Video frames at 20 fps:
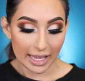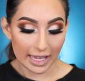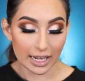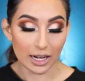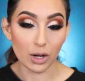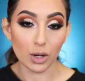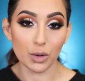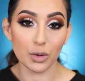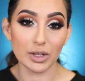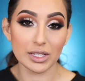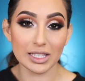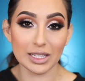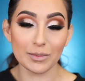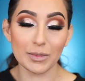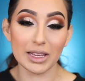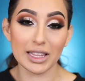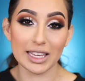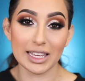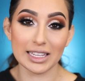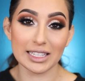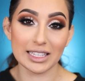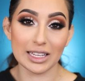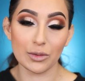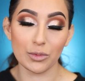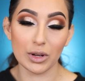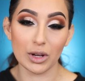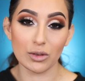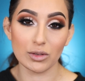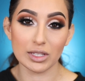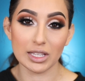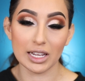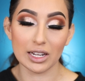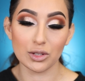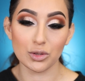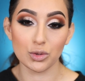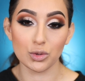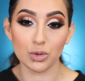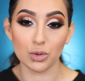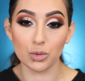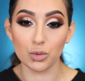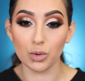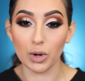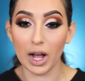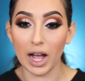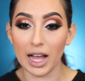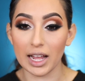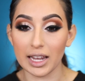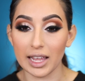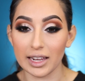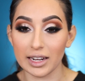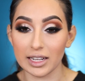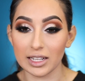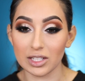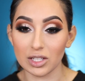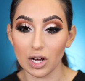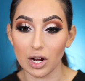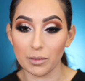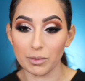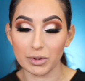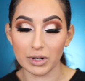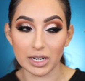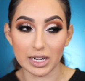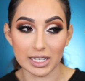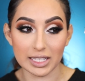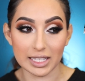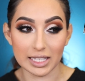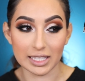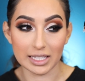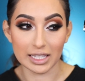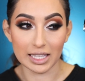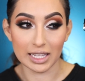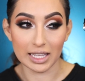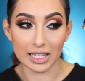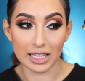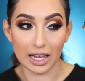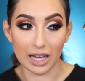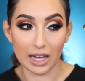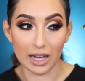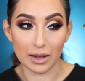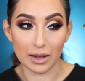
y luego encima de ese voy a usar su highlighting topper que es este